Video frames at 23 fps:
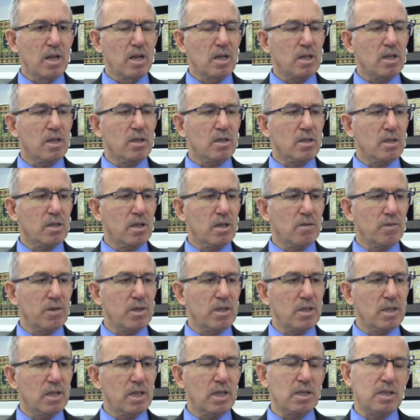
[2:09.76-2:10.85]
İtikafa
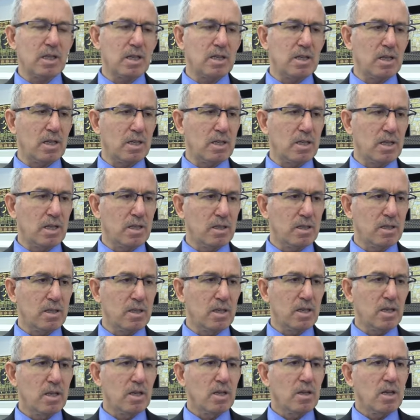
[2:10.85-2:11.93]
niyet edenler
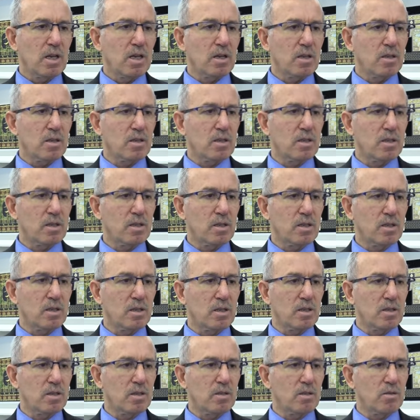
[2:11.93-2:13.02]

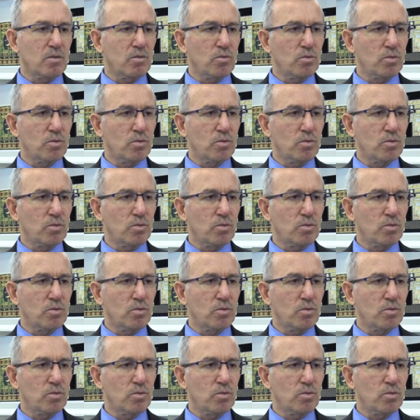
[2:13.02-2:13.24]
e,